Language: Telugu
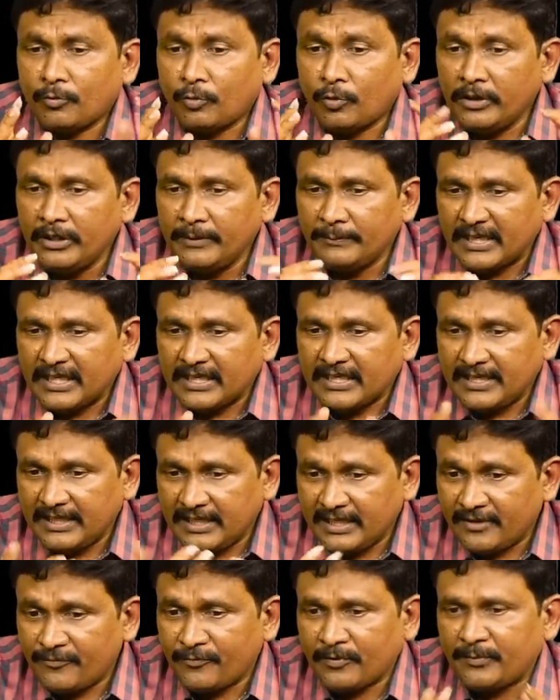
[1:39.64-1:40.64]
కొన్ని మనకి
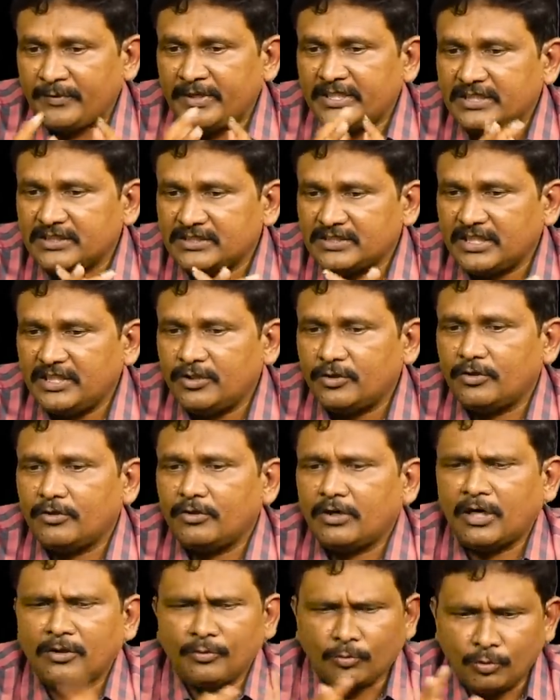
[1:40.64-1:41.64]
ఇన్ఫర్మేషన్స్ అయ్యో
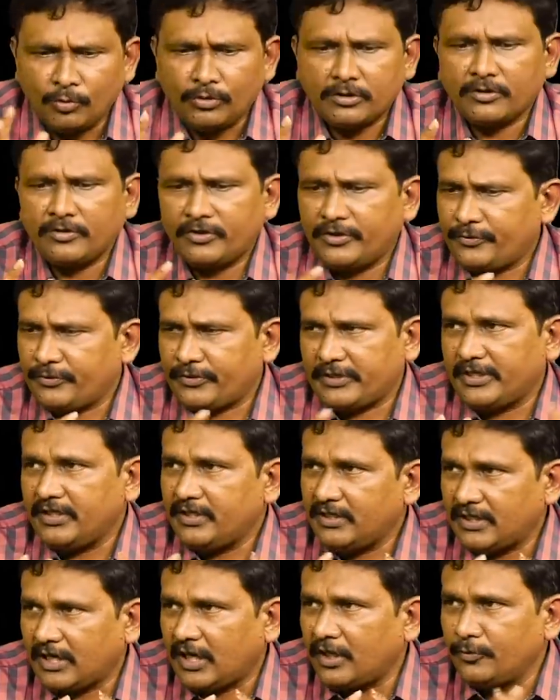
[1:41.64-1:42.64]
అనుకుంటున్నవి ఉంటాయి
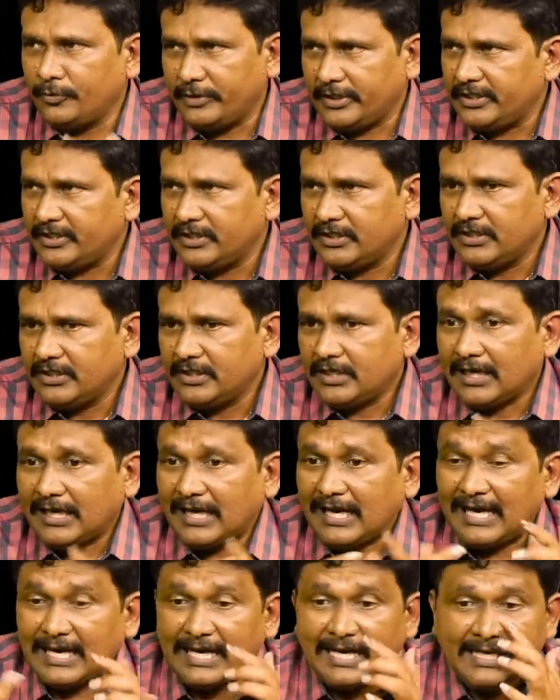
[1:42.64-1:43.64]
నానుడి
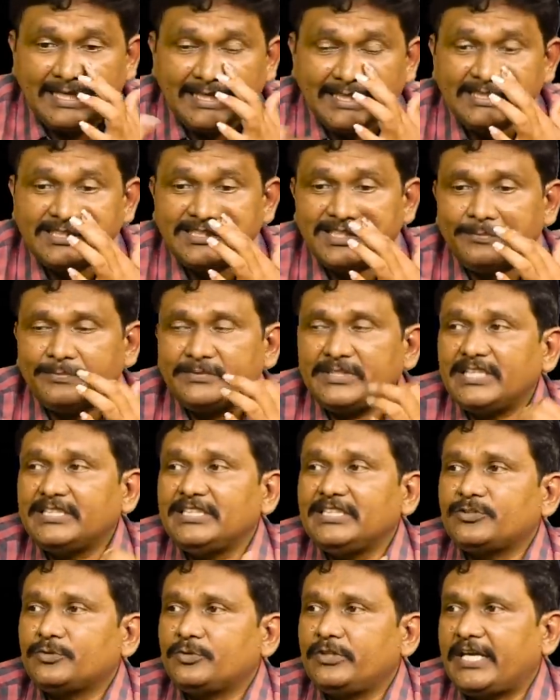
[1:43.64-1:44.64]
అలాంటివి చెప్తే
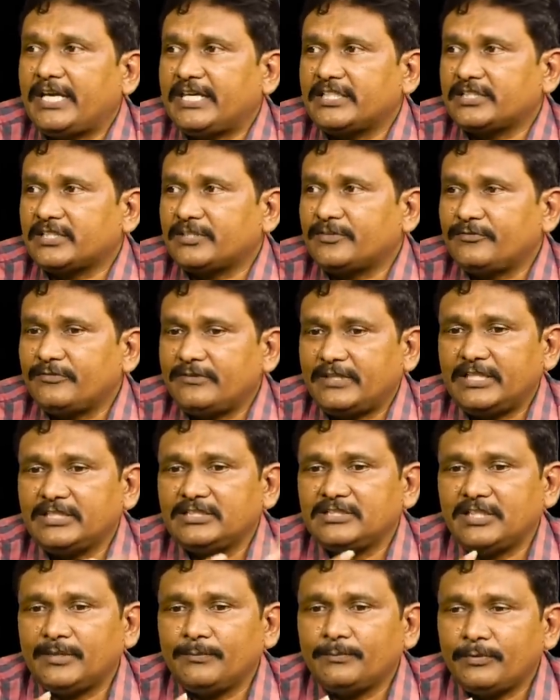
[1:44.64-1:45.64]
తీసుకునే యాక్షన్ ఫర్
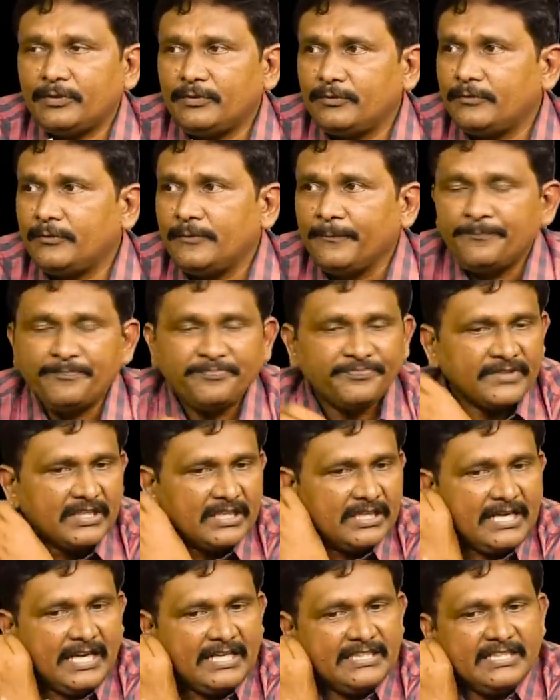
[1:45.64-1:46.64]
ఎగ్జాంపుల్
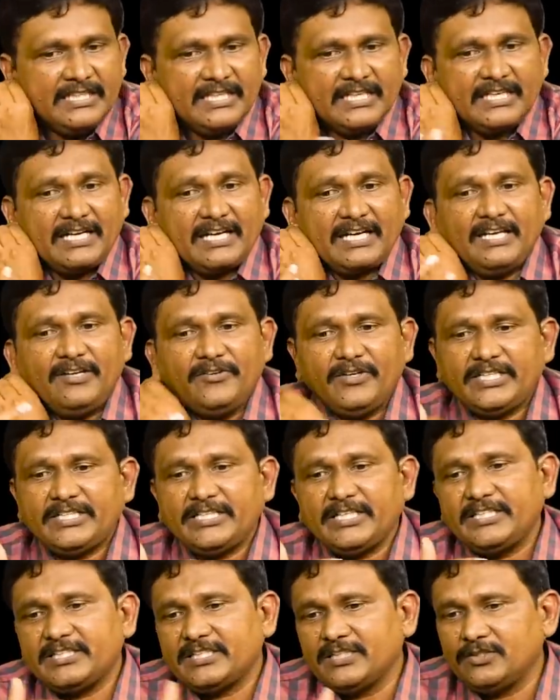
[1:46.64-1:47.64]
గాంధీనగర్ రైల్వే
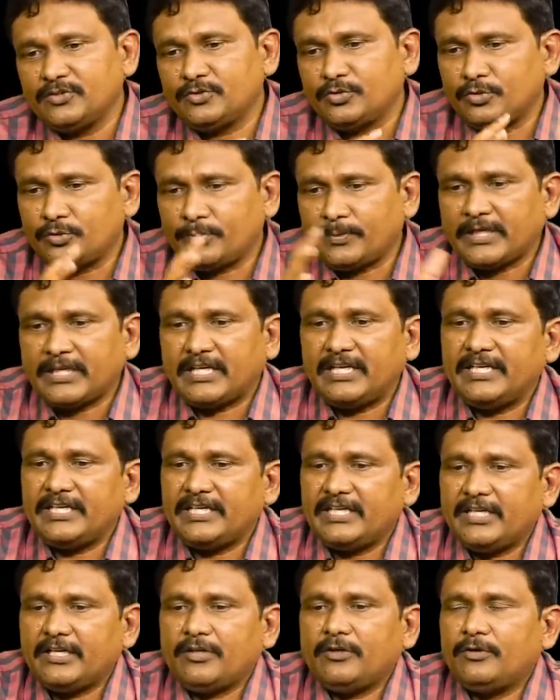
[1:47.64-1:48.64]
స్టేషన్ చుట్టుపక్కల
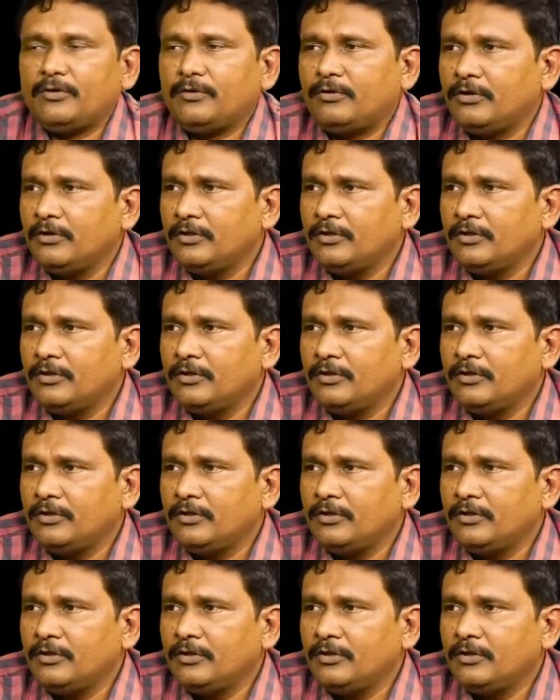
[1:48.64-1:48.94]
ఏరియాలో